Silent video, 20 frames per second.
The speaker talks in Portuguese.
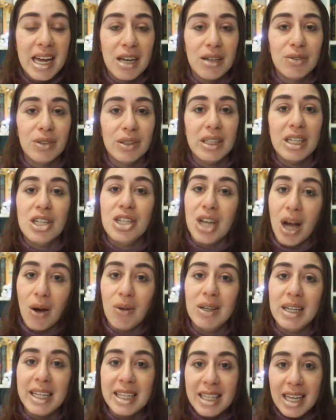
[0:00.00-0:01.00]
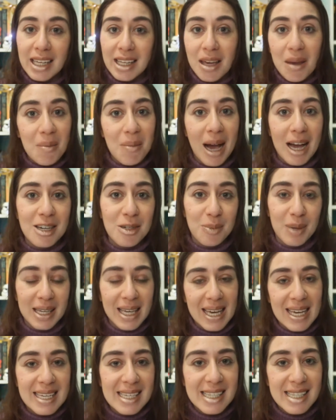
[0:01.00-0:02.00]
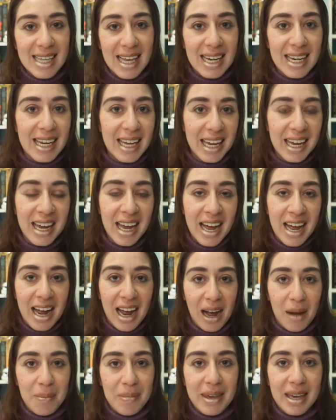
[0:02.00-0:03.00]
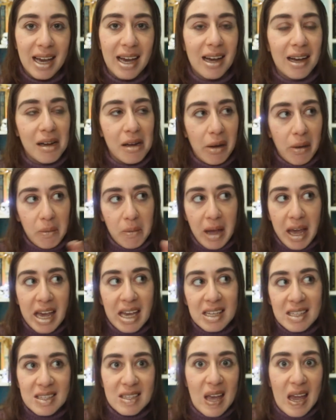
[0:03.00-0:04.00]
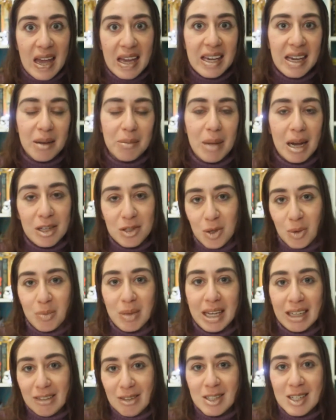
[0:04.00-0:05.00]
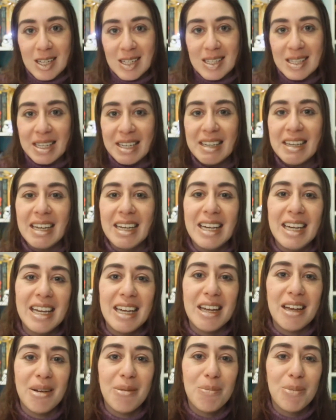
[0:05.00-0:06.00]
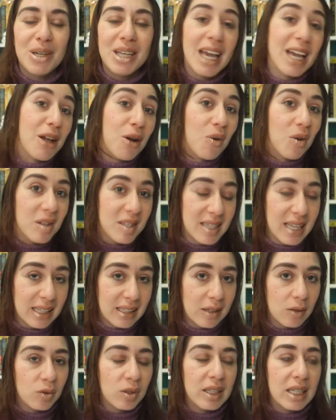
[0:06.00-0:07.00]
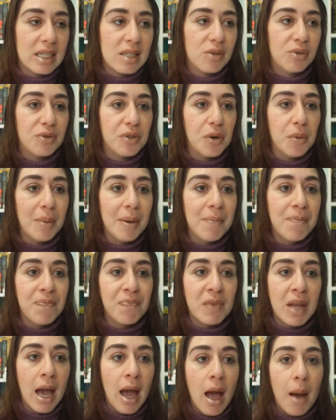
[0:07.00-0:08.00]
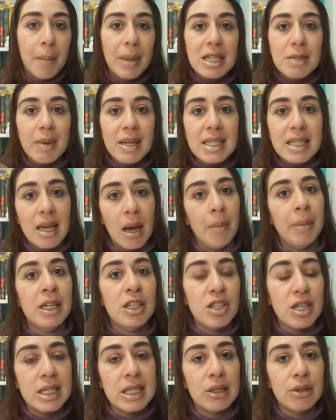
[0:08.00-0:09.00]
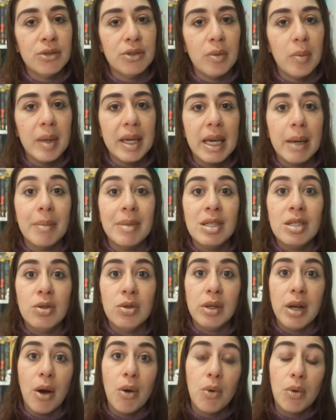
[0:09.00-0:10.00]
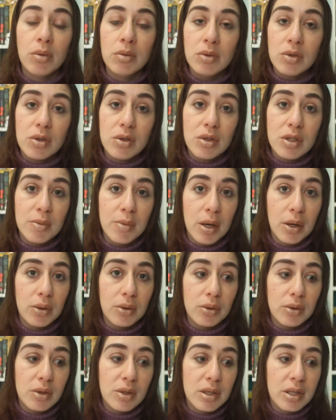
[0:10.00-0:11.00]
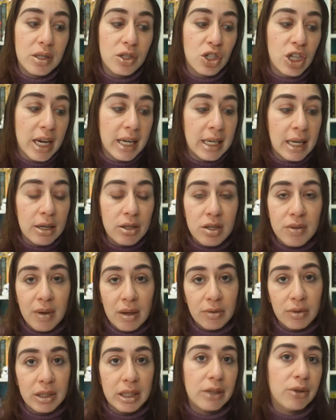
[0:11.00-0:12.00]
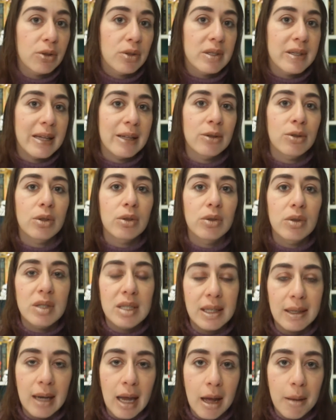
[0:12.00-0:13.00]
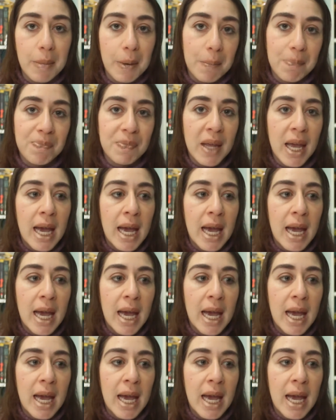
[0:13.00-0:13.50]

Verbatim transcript: Eu vou deixar o link aqui embaixo para quem quiser ler a minha resenha, mais ou menos assim, e por que, que eu gostei tanto desse filme. Mas basicamente esse é um filme que mistura alguns dos meus gêneros favoritos dentro do cinema